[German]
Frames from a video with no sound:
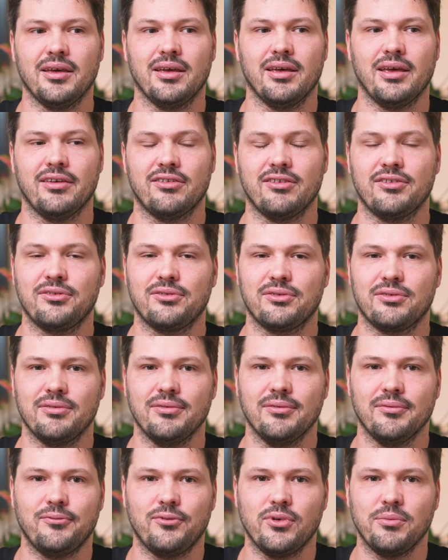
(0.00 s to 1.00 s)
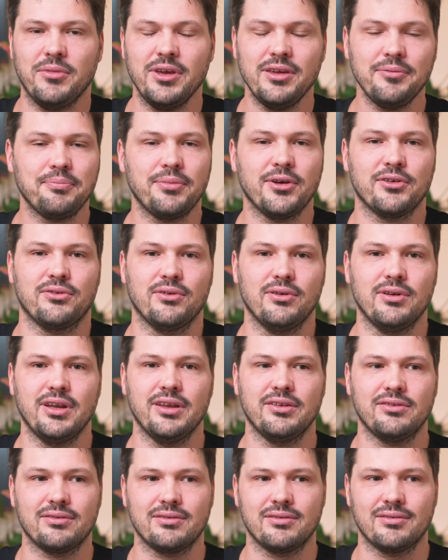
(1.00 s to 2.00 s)
es ist für mich
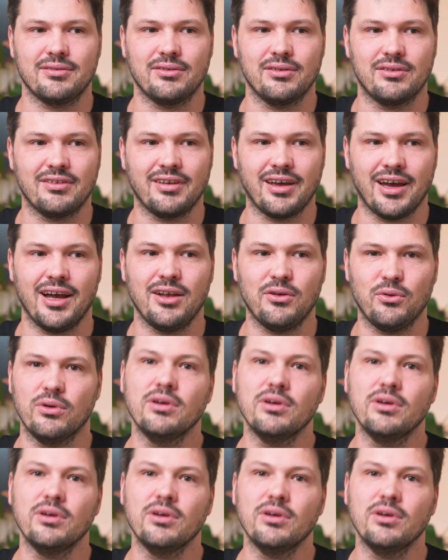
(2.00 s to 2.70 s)
persönlich total